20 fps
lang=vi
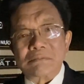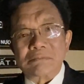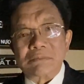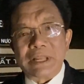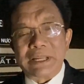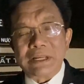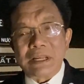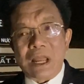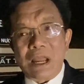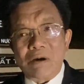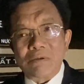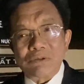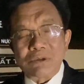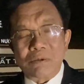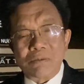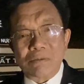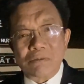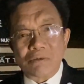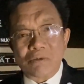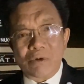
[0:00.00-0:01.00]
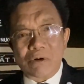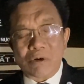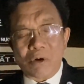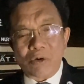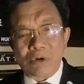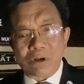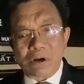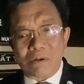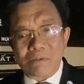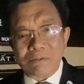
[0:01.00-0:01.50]
lãnh đạo trong quân
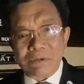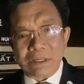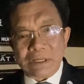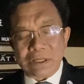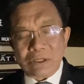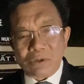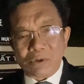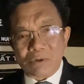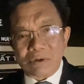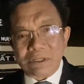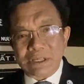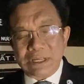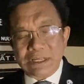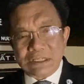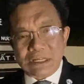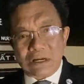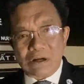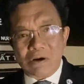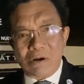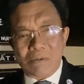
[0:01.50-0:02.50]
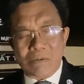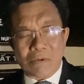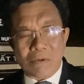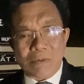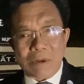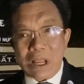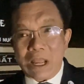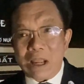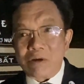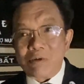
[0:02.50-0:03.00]
đội của ông thì tôi nghĩ rằng ông
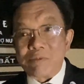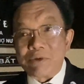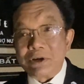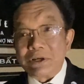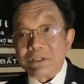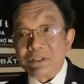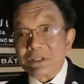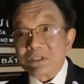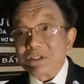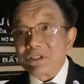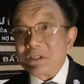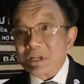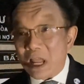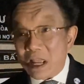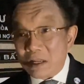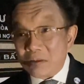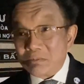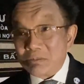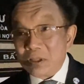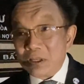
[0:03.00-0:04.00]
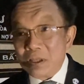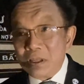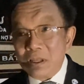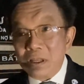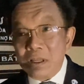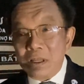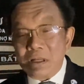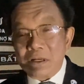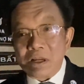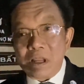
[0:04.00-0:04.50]
Hung Cao là một người rất xứng đáng
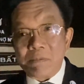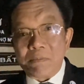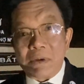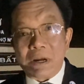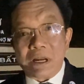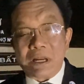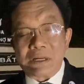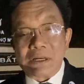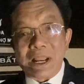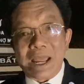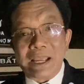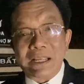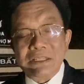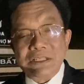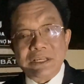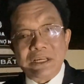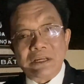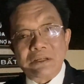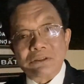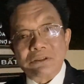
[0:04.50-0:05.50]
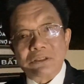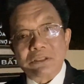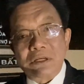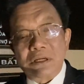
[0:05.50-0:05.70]
để mà đại diện